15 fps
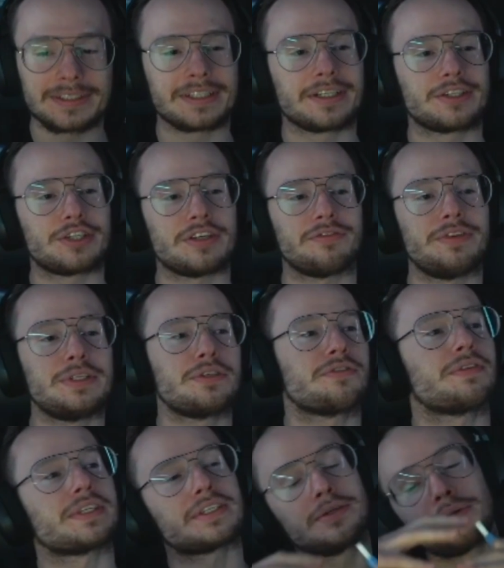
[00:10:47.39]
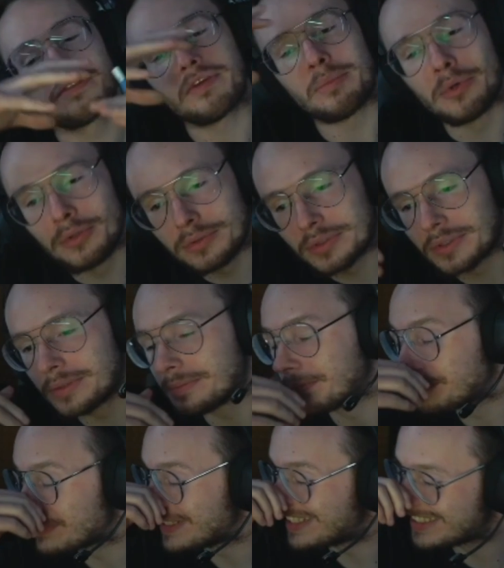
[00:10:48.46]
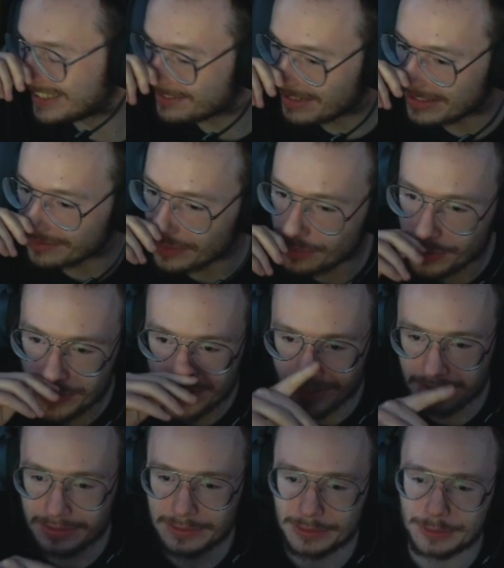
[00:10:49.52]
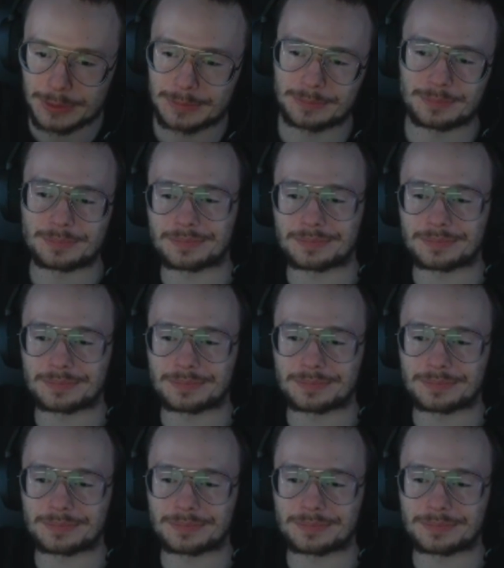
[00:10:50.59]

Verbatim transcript: gdzie widzów jest kurwa multum, jest ich łatwo przyciągnąć.